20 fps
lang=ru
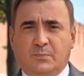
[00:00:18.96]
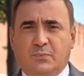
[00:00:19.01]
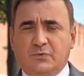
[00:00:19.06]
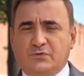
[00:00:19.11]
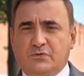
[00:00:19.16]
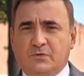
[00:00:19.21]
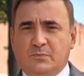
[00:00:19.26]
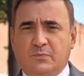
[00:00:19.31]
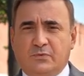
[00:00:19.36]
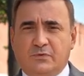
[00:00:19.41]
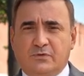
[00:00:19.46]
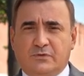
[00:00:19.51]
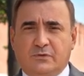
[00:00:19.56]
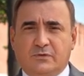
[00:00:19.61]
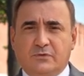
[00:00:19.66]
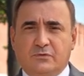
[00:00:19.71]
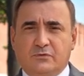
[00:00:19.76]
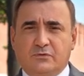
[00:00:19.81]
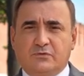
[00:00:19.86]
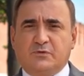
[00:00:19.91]
Пусть он будет
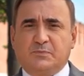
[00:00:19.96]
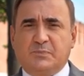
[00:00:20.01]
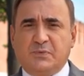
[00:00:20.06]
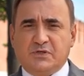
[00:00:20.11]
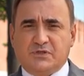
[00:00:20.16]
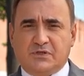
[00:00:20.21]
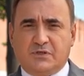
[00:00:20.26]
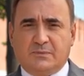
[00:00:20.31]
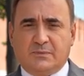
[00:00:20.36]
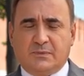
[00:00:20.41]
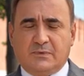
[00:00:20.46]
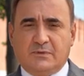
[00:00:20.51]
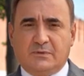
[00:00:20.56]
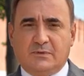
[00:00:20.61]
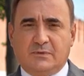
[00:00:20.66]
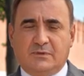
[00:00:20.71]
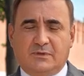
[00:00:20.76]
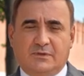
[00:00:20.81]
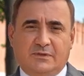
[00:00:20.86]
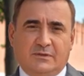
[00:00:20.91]
успешным
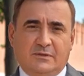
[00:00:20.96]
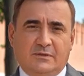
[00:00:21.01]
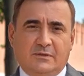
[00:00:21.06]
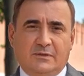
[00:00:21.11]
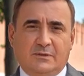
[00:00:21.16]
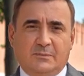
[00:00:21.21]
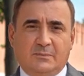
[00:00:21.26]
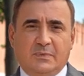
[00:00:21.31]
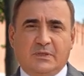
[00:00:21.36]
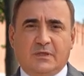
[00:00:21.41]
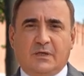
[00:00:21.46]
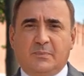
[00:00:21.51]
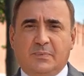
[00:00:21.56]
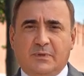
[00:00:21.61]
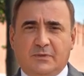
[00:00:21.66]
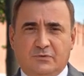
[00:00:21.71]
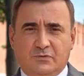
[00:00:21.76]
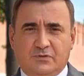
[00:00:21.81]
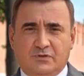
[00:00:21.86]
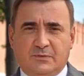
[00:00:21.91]
и
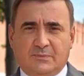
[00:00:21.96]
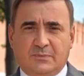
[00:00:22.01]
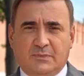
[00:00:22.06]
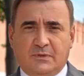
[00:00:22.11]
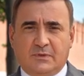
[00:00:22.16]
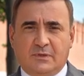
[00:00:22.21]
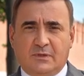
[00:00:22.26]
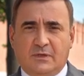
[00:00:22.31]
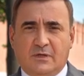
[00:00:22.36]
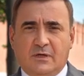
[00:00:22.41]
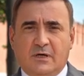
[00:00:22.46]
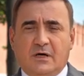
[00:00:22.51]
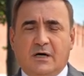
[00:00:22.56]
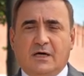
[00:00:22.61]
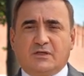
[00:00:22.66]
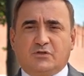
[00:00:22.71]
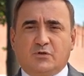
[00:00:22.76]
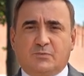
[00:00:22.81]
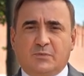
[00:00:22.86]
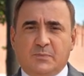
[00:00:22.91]
благополучным.
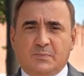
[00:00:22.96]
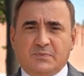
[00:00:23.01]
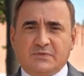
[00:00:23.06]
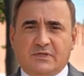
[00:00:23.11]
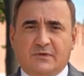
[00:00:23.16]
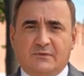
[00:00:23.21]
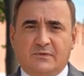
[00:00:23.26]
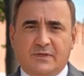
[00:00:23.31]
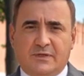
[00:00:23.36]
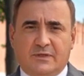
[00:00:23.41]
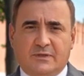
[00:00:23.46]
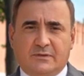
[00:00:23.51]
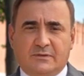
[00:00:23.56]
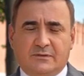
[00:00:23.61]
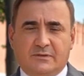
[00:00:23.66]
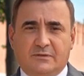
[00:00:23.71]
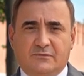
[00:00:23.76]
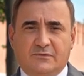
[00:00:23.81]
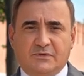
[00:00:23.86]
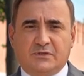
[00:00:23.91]
Особое поздравление
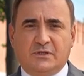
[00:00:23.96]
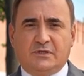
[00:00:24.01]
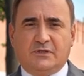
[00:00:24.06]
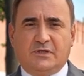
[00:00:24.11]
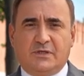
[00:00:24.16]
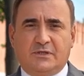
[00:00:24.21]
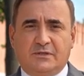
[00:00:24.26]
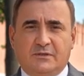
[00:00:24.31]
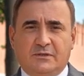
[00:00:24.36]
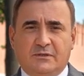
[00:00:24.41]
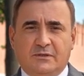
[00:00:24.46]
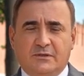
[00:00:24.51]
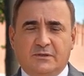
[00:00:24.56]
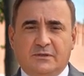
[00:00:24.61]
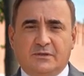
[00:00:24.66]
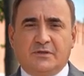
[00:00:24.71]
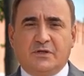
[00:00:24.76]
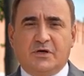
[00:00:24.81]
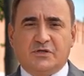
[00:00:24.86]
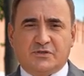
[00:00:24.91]
в этот день
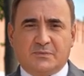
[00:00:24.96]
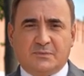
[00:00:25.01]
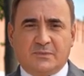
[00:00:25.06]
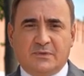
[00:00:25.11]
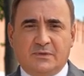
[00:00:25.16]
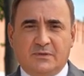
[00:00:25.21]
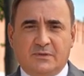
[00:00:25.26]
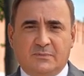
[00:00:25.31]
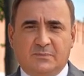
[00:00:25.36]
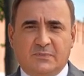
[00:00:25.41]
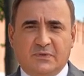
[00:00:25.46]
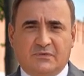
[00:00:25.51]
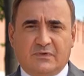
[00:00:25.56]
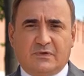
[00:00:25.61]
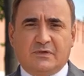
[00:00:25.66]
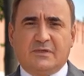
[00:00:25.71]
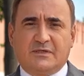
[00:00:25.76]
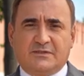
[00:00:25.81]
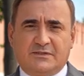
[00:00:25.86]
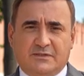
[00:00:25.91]
нашим
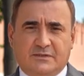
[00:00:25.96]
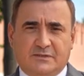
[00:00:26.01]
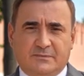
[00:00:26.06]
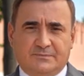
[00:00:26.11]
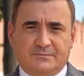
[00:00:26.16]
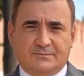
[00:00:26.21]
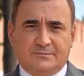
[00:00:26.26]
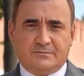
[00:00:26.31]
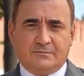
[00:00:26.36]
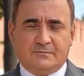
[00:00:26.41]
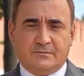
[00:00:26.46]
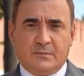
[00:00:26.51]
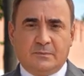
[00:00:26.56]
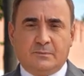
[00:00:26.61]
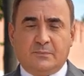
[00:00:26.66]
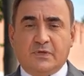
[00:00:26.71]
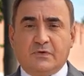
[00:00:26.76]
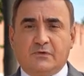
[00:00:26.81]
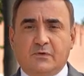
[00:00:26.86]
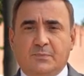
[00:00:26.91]
первоклассникам.
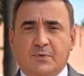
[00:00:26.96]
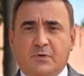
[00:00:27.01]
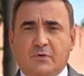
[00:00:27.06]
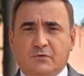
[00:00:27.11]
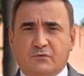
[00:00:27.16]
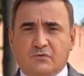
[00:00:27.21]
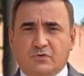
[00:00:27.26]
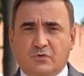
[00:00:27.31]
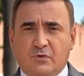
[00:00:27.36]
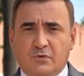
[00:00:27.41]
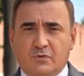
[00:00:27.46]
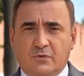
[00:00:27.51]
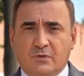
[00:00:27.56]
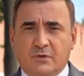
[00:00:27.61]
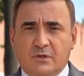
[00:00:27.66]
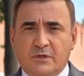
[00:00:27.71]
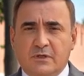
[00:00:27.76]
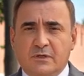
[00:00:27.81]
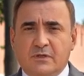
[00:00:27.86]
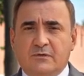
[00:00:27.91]
Первый поход в
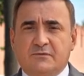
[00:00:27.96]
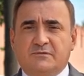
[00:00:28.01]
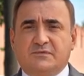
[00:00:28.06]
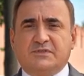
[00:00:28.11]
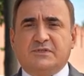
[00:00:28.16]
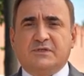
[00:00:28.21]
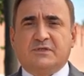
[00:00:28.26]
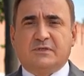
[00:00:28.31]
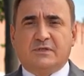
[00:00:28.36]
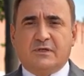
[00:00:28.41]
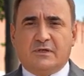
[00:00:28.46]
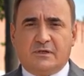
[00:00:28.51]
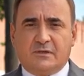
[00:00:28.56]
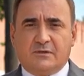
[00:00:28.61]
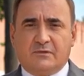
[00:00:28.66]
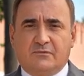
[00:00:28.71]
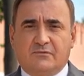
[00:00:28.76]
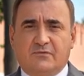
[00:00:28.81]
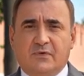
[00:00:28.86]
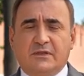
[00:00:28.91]
школу
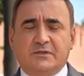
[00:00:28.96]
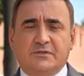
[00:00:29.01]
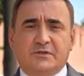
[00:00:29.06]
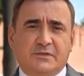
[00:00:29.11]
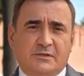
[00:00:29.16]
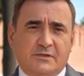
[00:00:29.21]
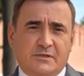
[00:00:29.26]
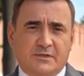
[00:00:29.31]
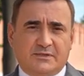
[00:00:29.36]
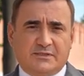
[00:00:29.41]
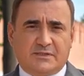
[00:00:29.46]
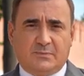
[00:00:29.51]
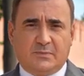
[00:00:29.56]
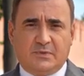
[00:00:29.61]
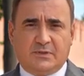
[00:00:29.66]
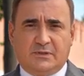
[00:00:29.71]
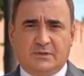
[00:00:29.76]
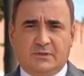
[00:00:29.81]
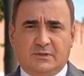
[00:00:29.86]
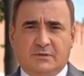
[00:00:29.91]
всегда волнительное
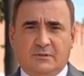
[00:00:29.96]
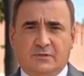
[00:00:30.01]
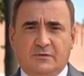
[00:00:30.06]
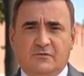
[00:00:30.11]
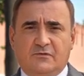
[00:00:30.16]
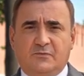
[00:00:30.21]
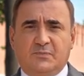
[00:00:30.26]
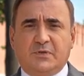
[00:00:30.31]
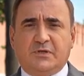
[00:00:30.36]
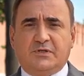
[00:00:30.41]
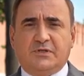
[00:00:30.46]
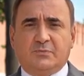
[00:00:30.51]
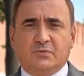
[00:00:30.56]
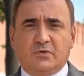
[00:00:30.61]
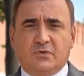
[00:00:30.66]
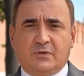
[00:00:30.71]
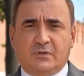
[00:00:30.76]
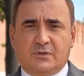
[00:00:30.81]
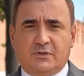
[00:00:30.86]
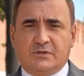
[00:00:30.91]
событие. Впереди
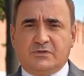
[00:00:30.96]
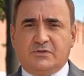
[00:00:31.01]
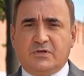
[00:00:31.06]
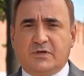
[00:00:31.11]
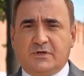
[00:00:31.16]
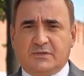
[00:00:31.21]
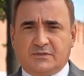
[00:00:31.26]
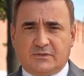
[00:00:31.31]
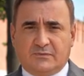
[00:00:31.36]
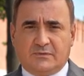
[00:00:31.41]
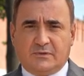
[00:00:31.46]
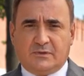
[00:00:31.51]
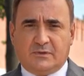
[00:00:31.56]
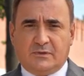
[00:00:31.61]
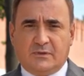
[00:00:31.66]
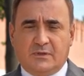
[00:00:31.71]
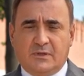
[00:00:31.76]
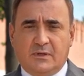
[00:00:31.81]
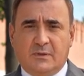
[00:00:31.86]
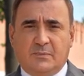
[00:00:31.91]
много интересного.
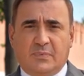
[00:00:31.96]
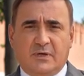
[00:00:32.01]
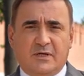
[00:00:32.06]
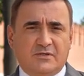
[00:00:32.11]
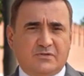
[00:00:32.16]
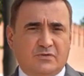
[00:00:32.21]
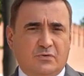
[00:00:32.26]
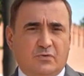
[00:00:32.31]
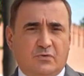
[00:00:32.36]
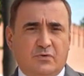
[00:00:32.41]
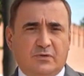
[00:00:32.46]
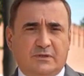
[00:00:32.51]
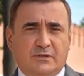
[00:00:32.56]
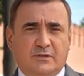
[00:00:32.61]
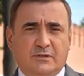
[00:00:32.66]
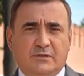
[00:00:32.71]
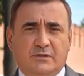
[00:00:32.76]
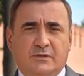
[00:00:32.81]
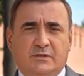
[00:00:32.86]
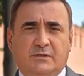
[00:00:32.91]
Полезные
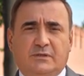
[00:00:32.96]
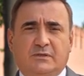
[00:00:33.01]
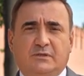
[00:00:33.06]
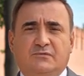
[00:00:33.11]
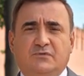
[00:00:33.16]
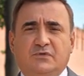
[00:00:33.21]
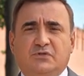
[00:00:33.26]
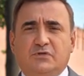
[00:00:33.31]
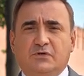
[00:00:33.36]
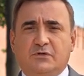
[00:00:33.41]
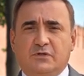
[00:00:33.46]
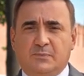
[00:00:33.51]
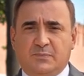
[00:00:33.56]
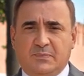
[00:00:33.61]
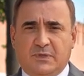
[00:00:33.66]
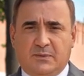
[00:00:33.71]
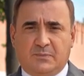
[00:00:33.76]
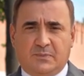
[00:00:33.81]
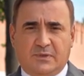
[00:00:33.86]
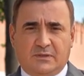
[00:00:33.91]
уроки и веселые
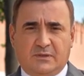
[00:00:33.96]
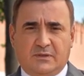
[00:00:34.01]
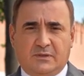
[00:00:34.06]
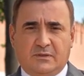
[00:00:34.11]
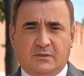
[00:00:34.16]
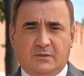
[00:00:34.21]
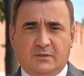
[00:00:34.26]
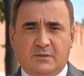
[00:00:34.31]
перемены.